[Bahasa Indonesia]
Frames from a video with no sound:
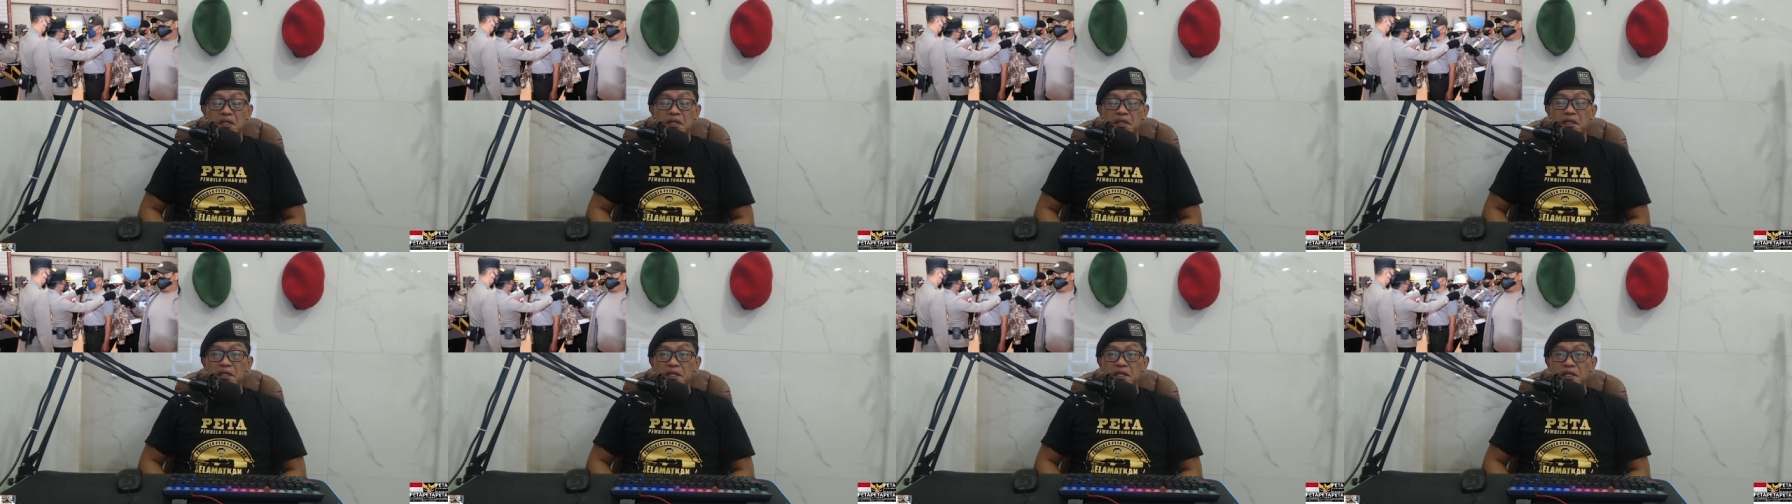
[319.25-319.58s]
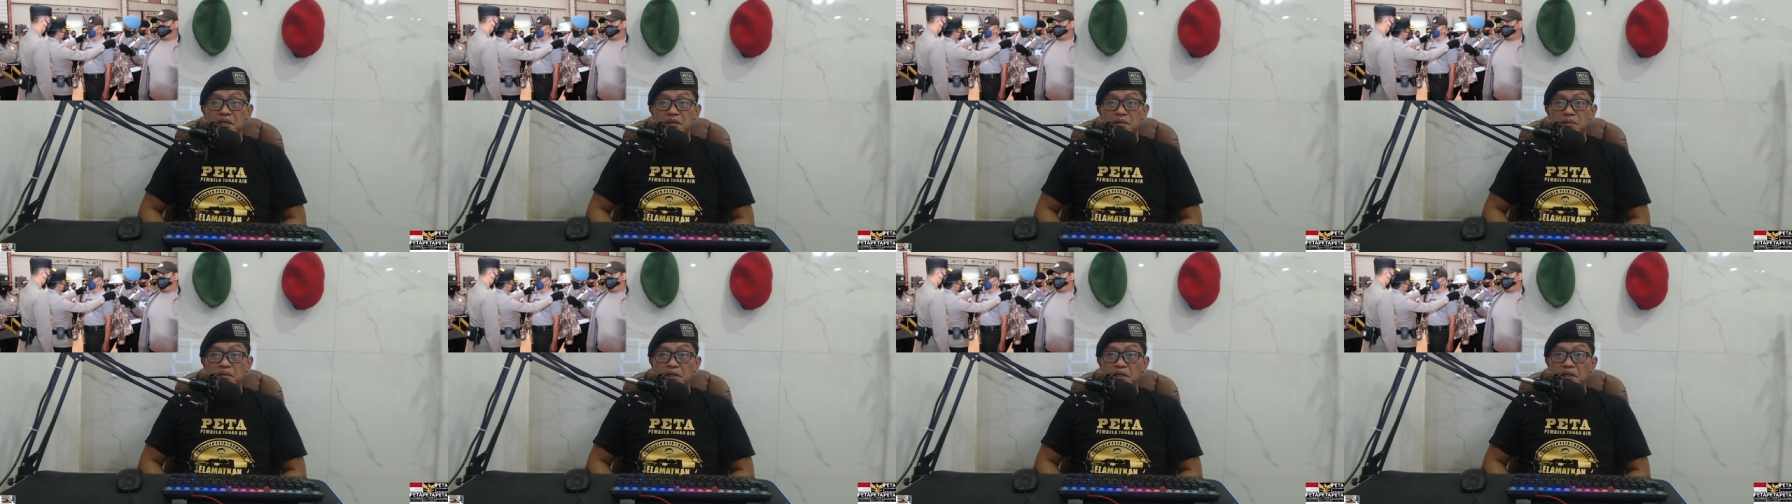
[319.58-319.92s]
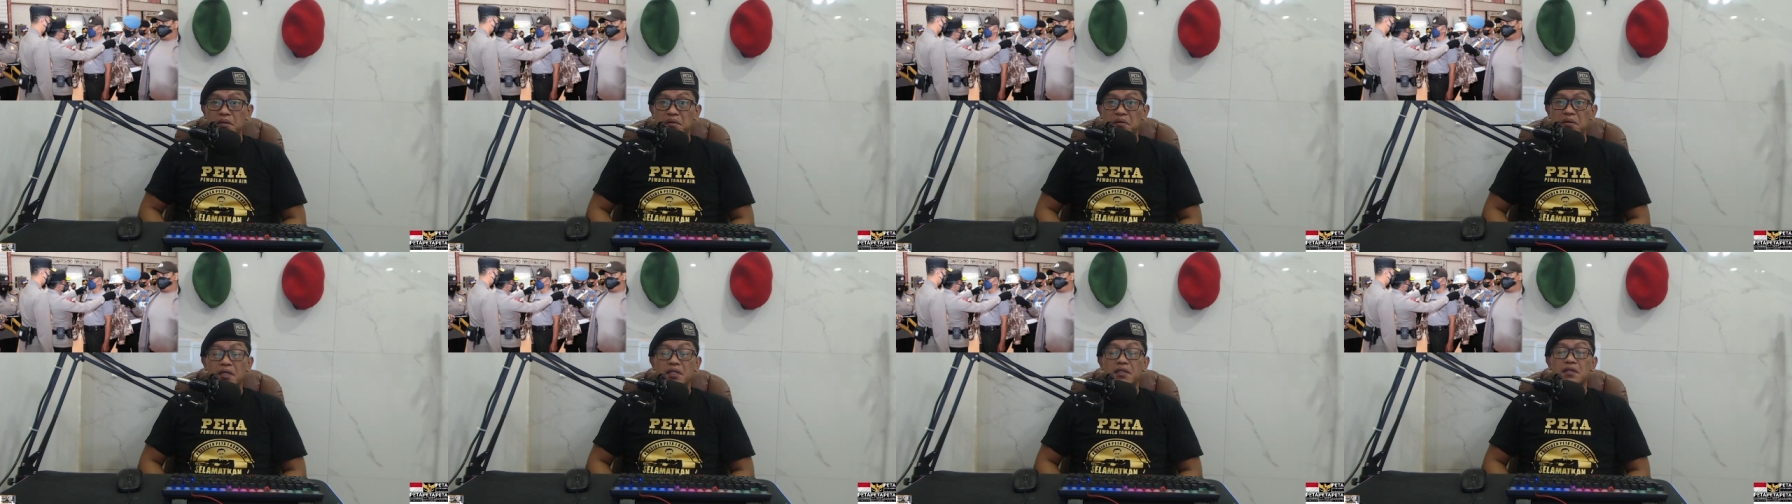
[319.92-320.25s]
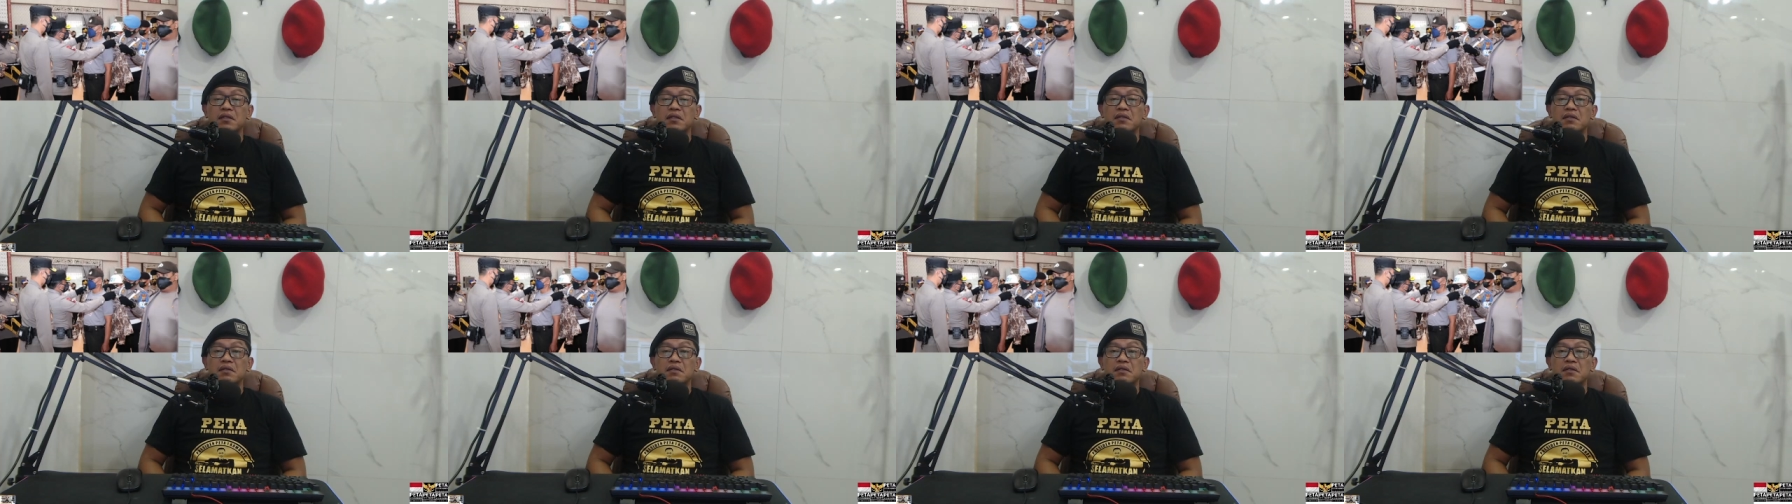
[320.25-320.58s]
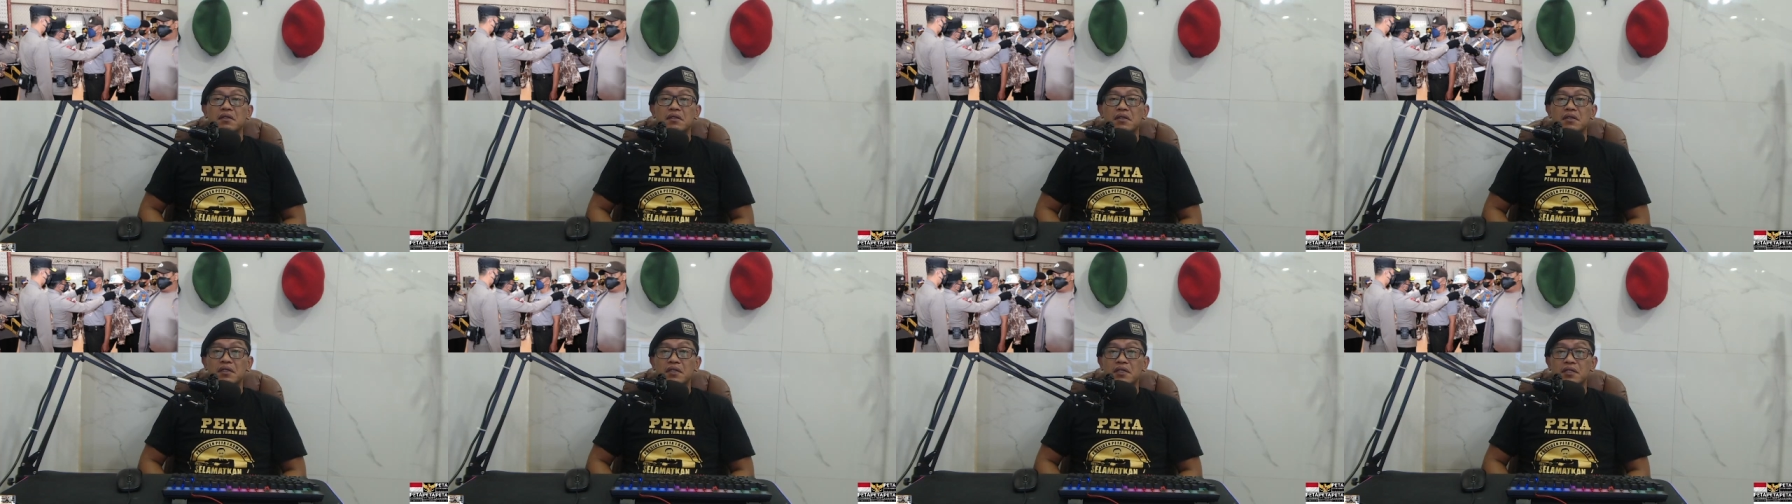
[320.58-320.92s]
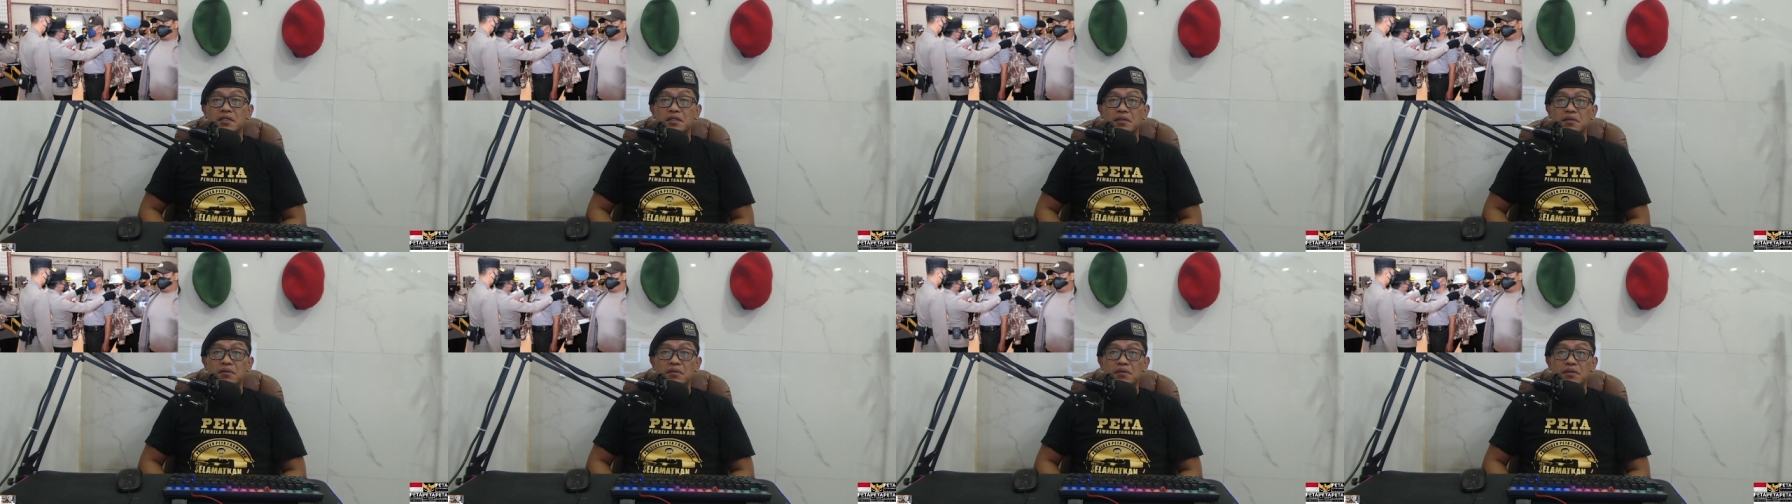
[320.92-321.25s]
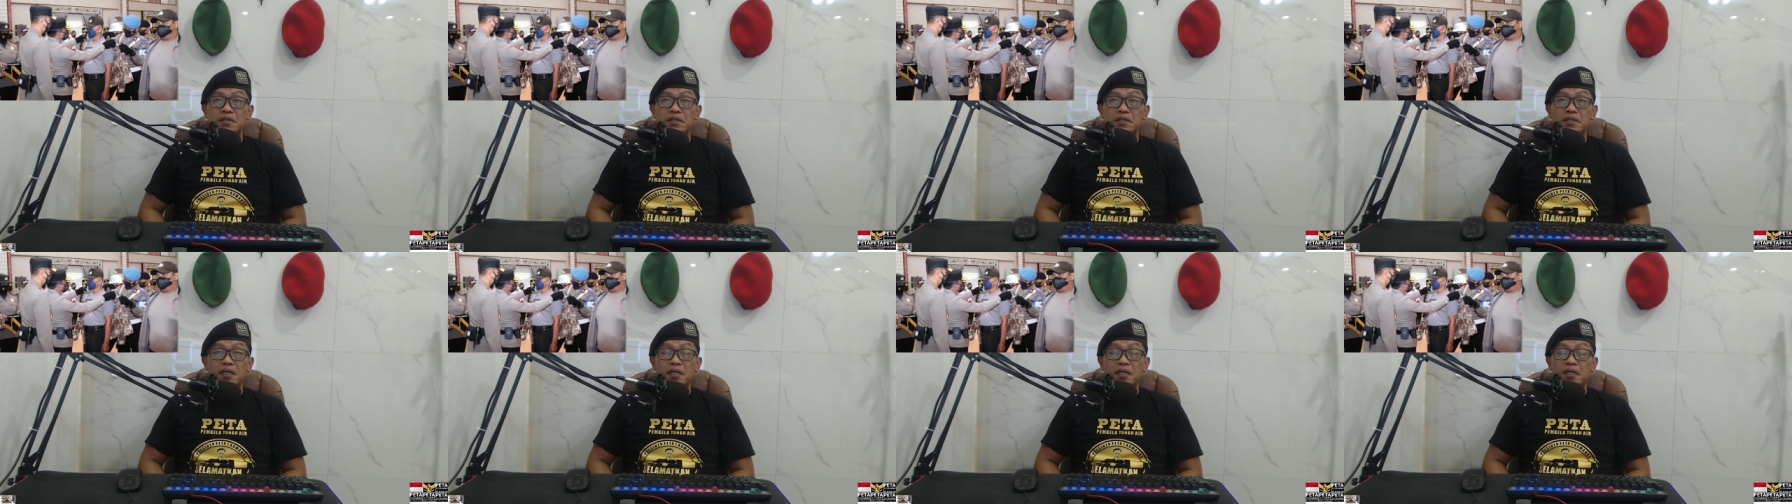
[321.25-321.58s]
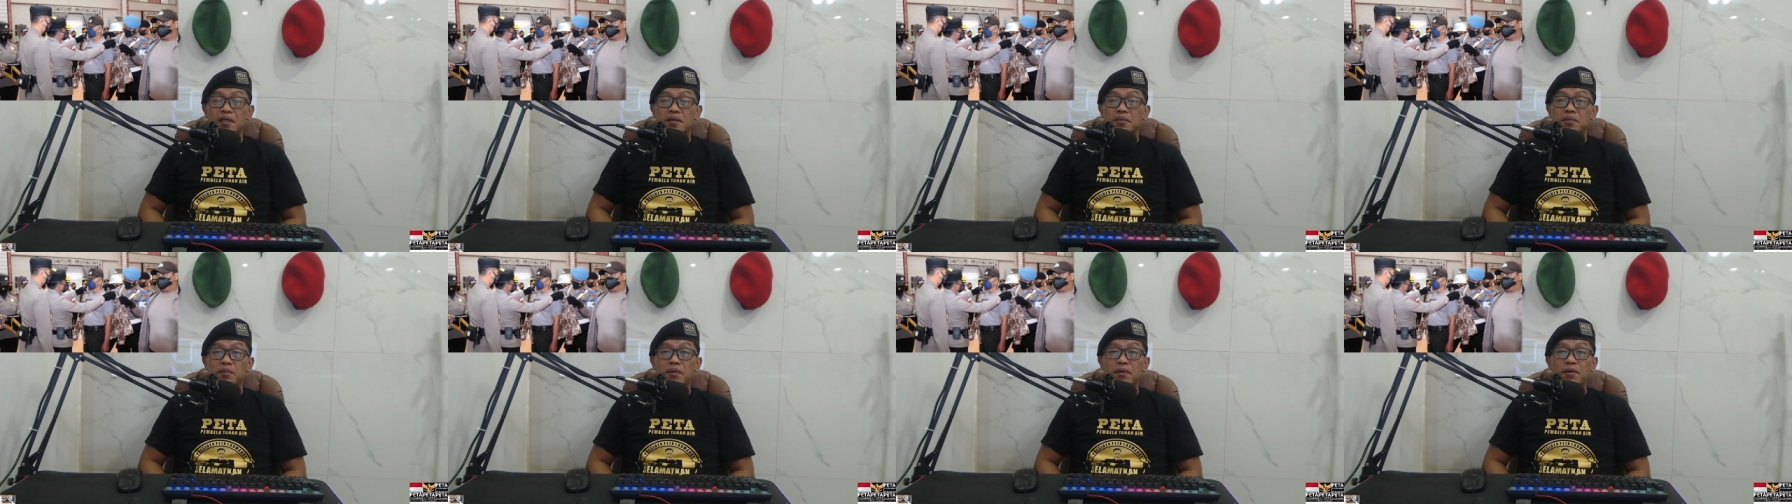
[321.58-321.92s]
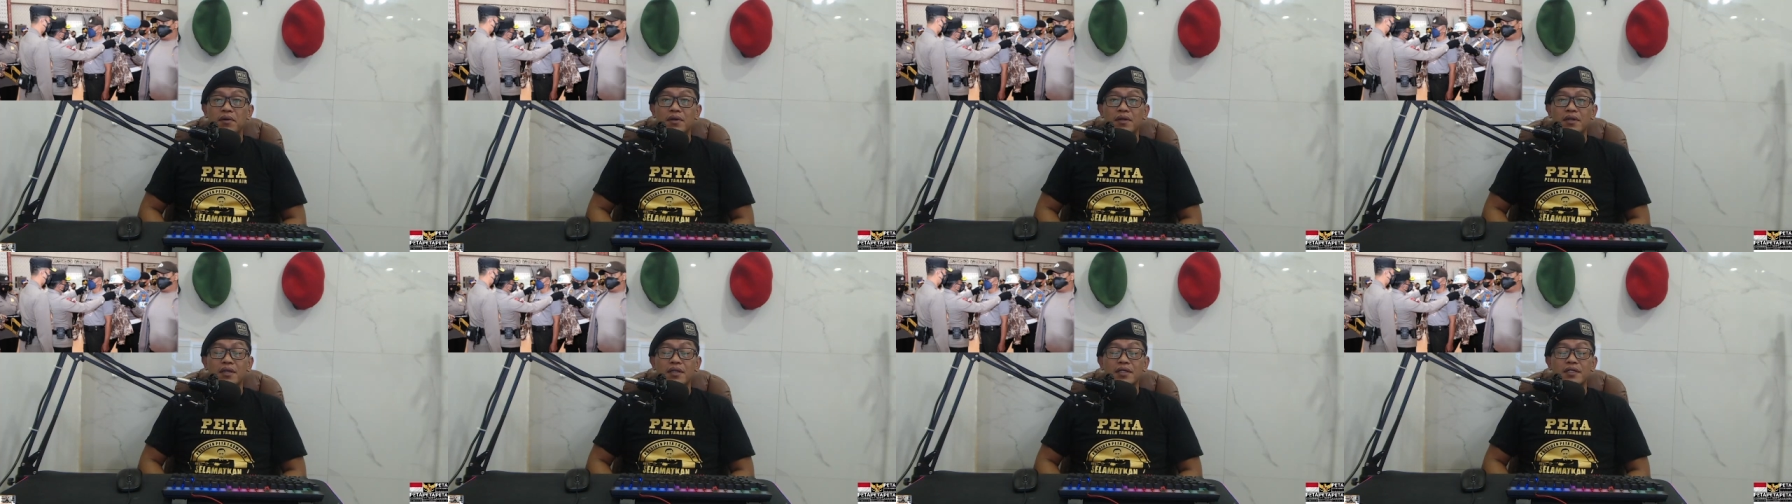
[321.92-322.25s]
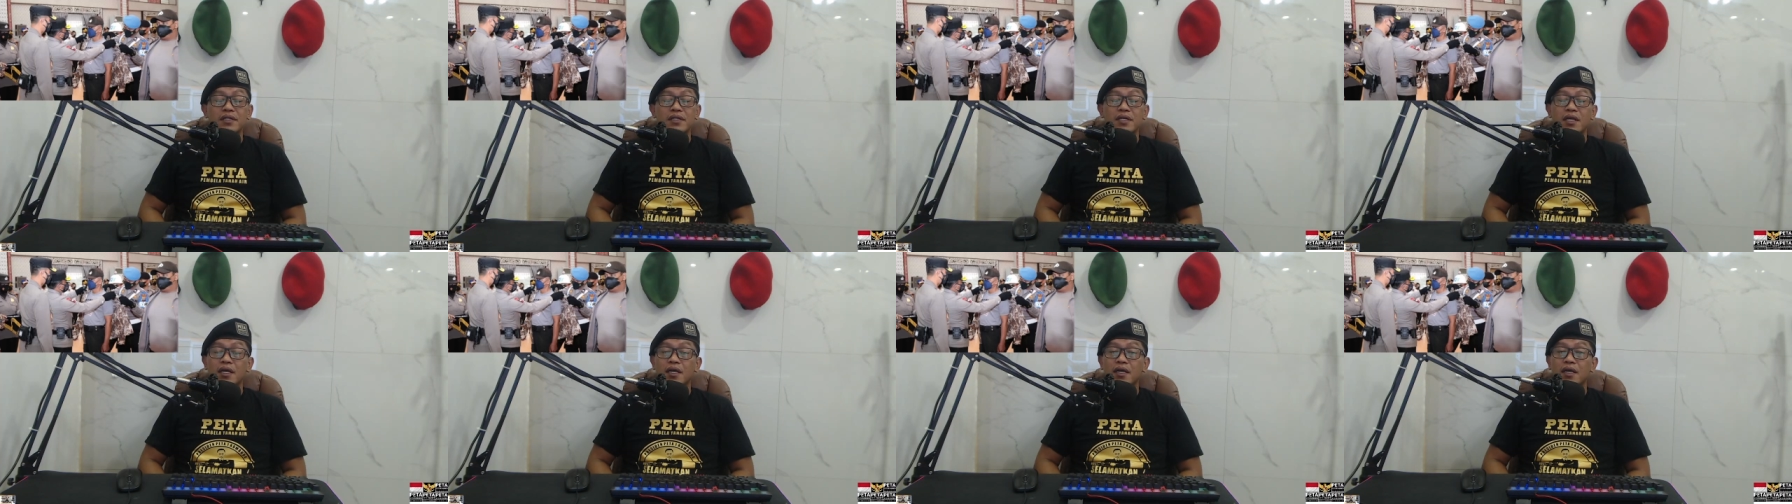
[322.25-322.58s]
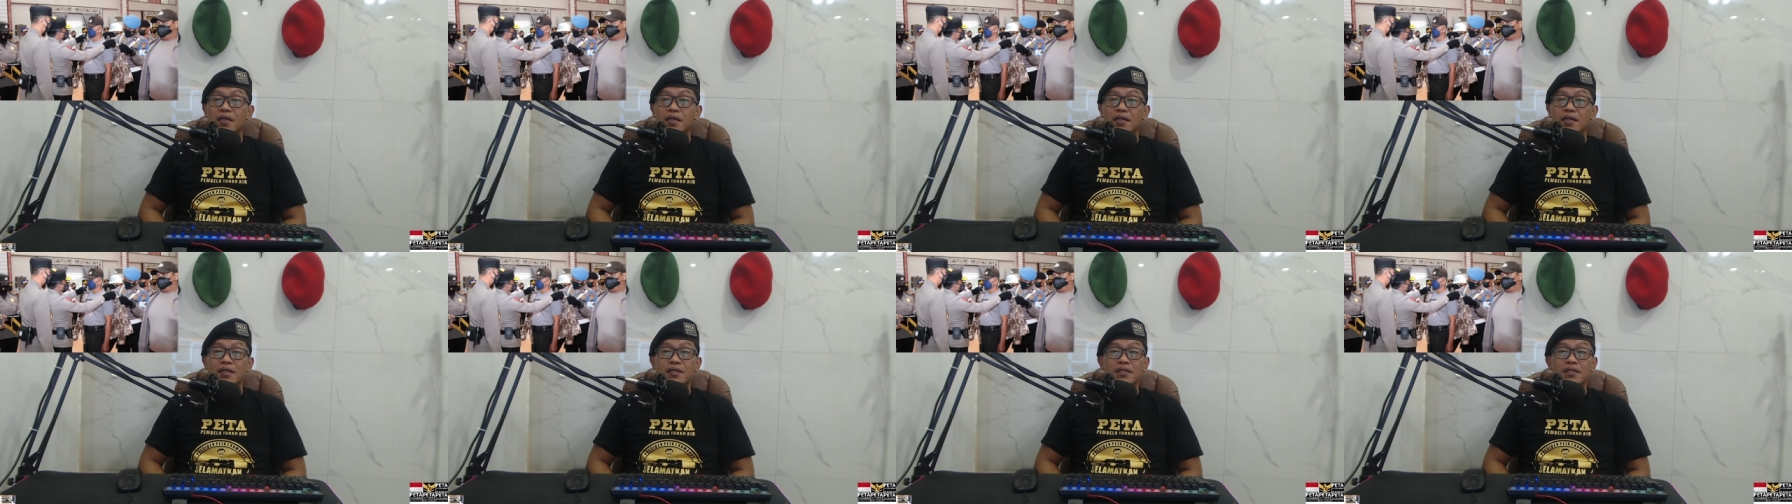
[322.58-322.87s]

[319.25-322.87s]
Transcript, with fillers: hidup di luar institusi TNI Polri ini sangat